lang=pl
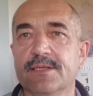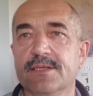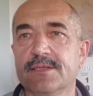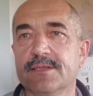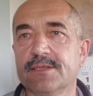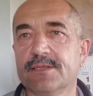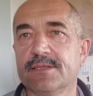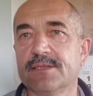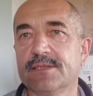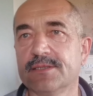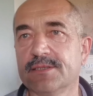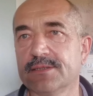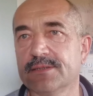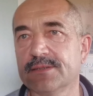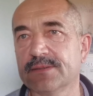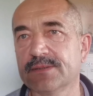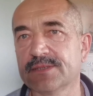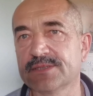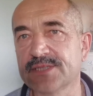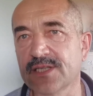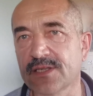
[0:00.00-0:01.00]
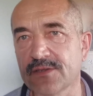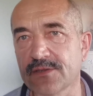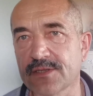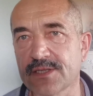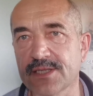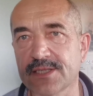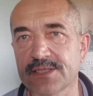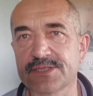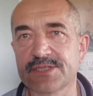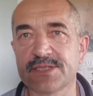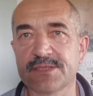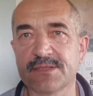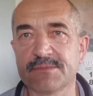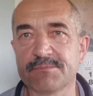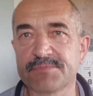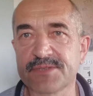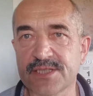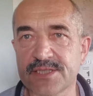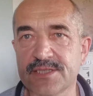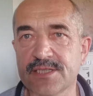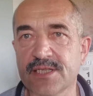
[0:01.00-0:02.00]
E, Sorokę, że
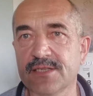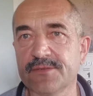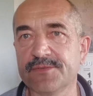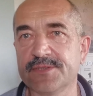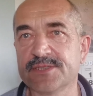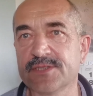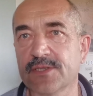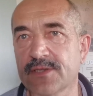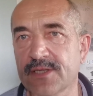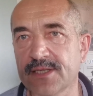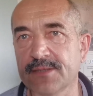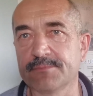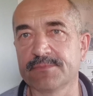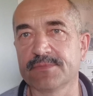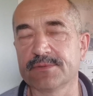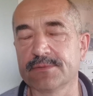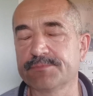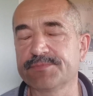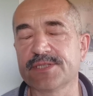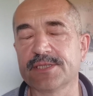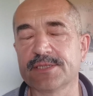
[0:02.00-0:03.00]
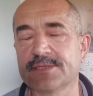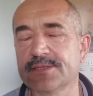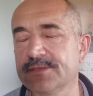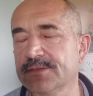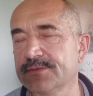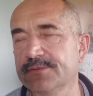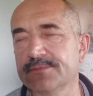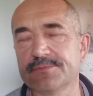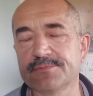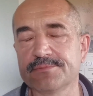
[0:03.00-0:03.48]
przed telewizorem, przed, e,